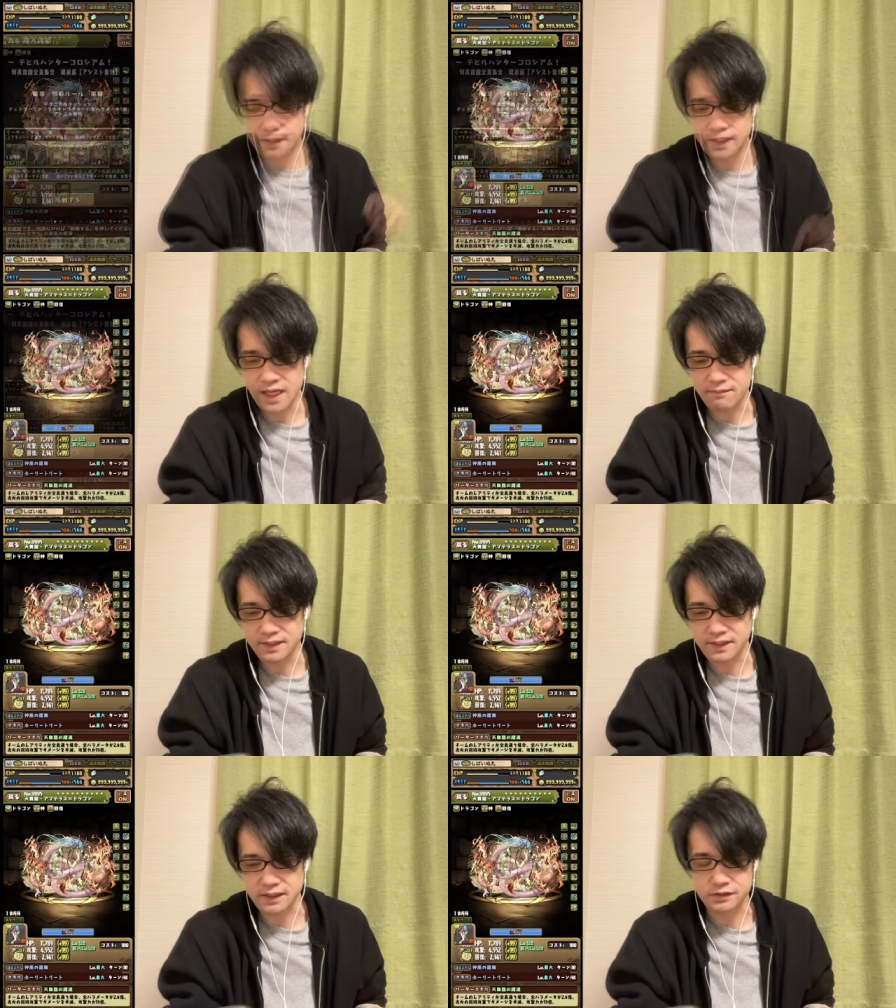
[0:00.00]
で、
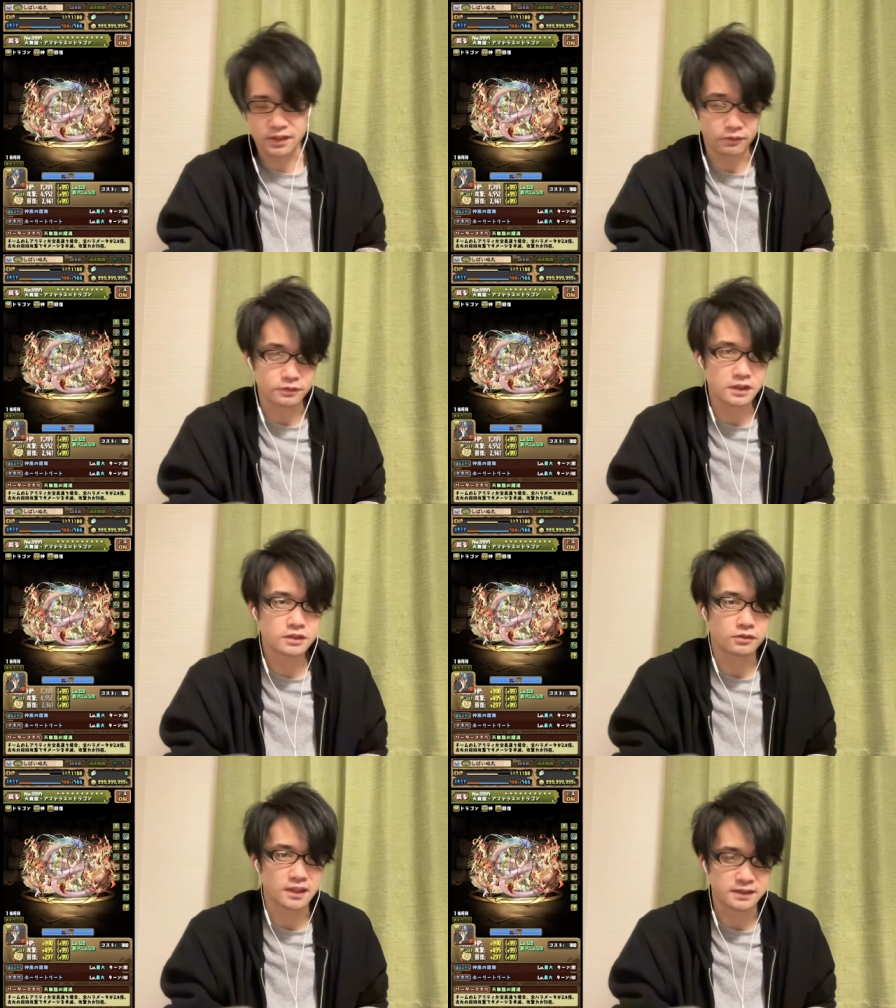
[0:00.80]
アマテラスドラゴンに
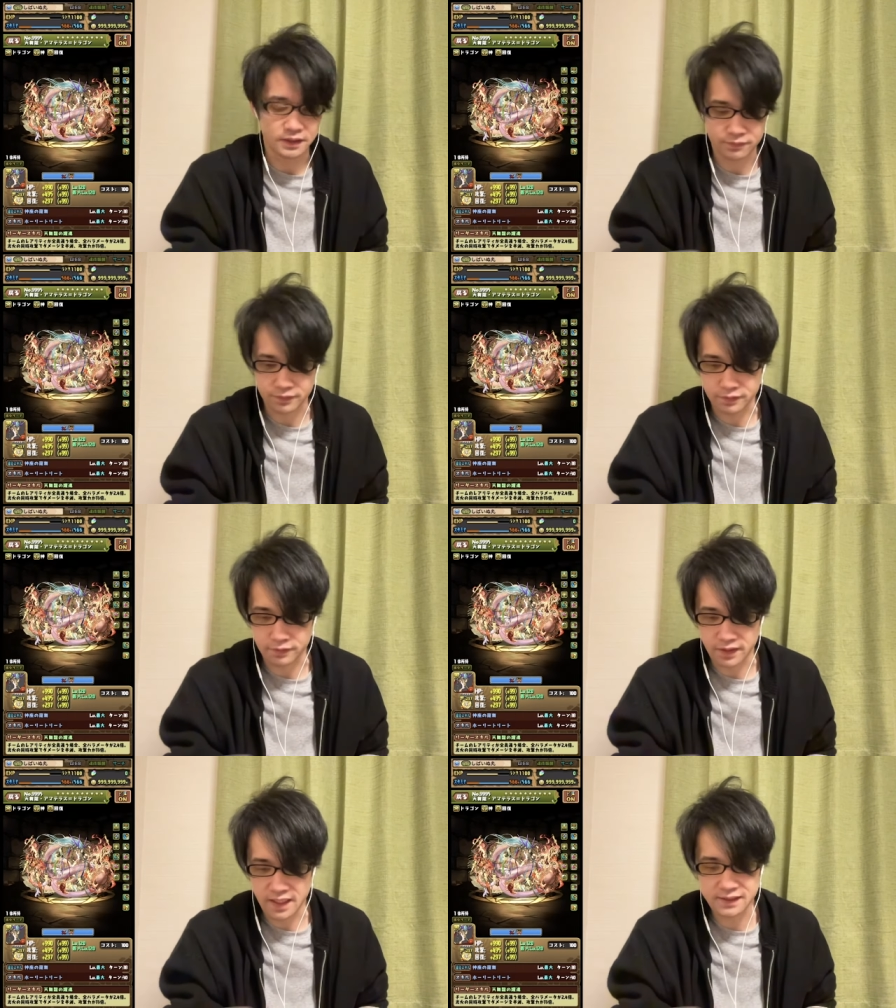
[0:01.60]
超覚醒浮遊
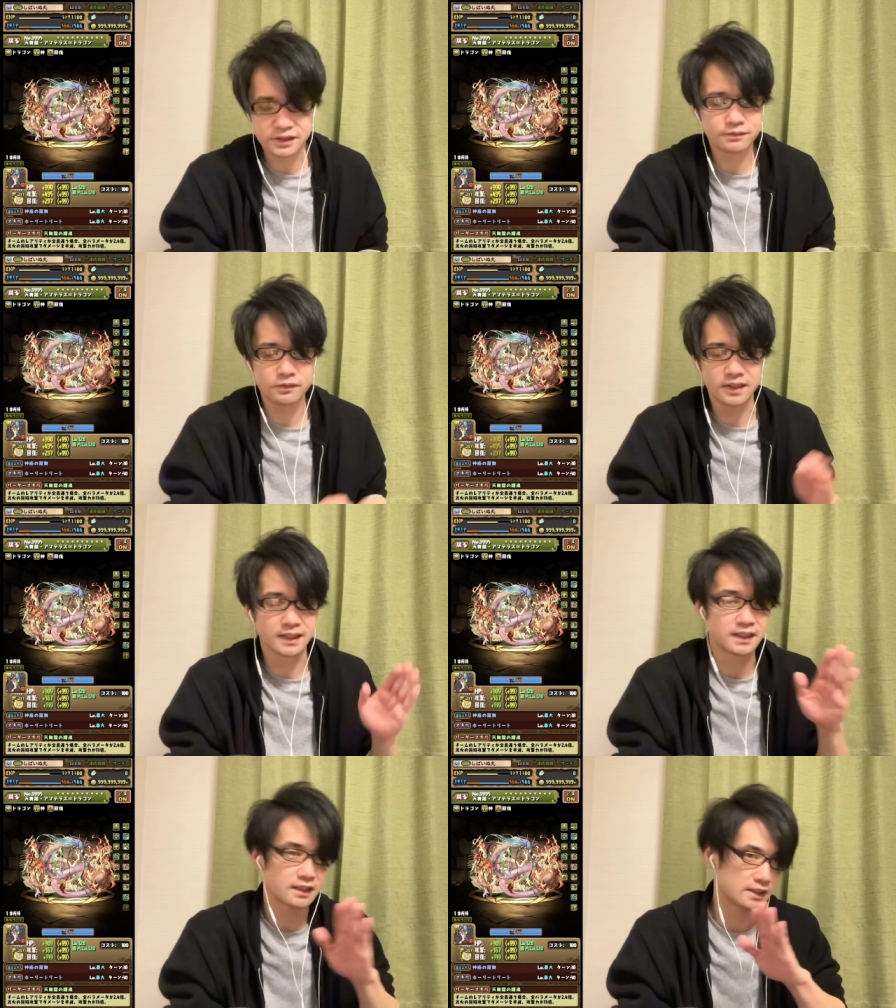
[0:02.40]
アシスト運行なん
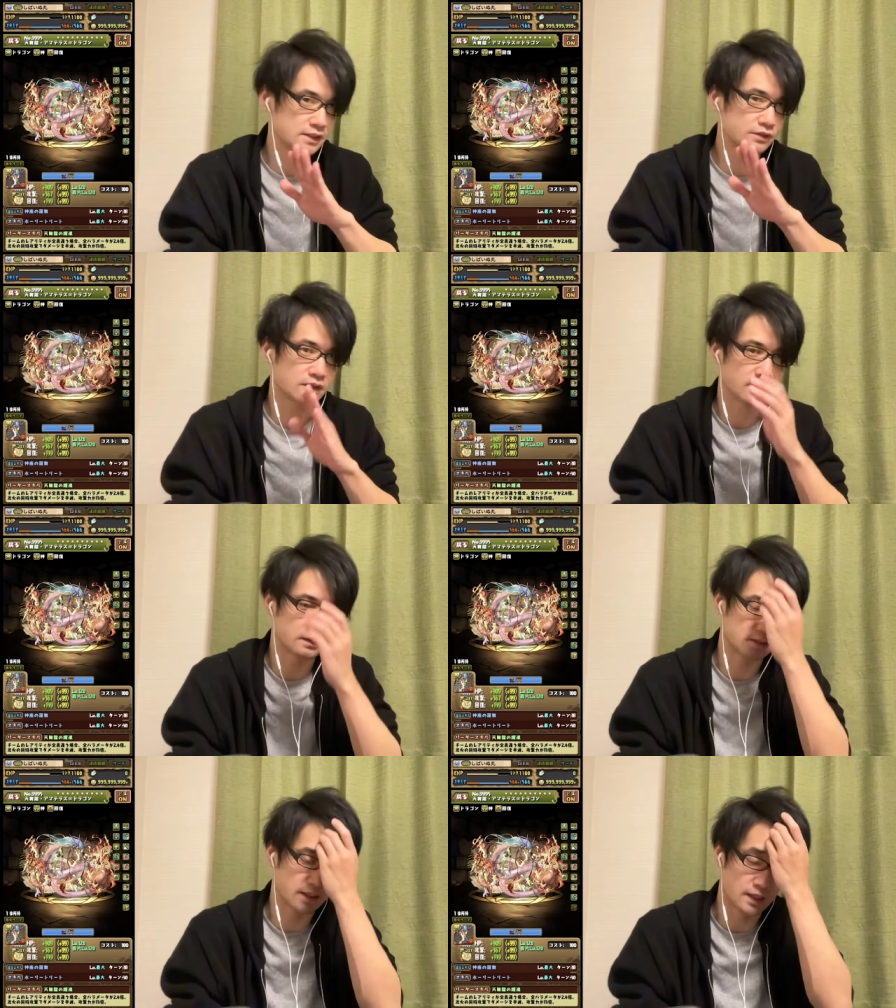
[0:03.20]
で、アシストは覚
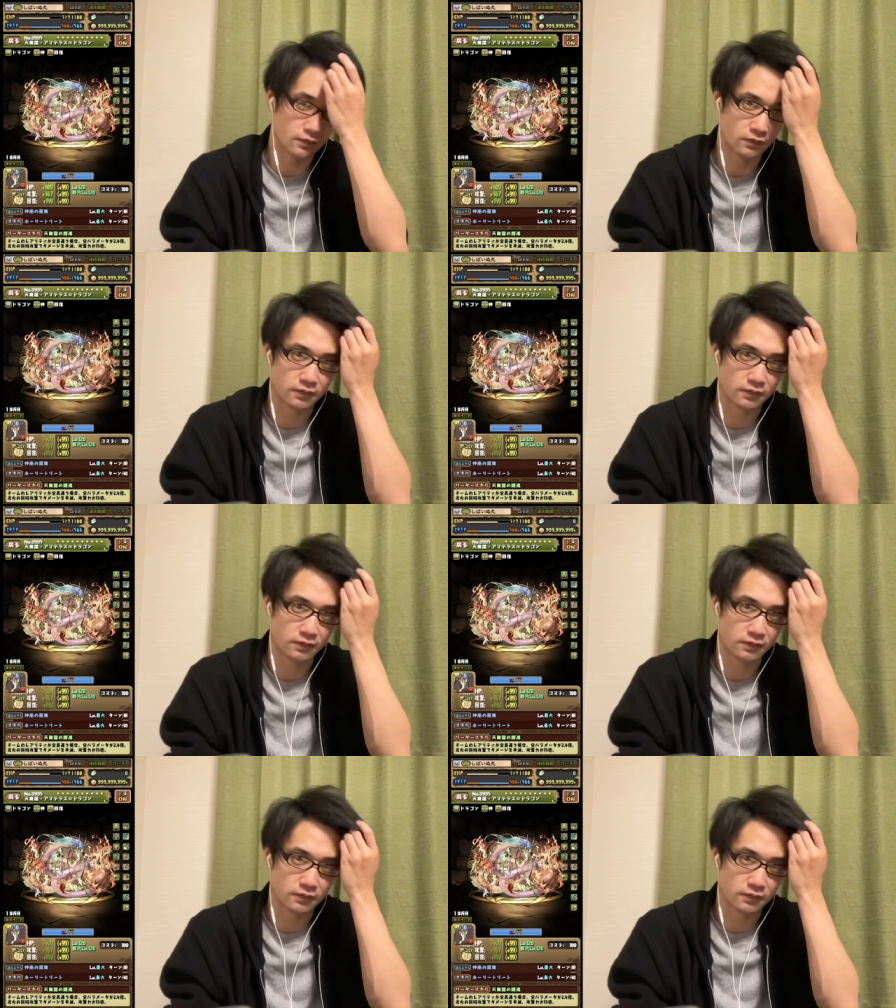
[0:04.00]
醒、あの、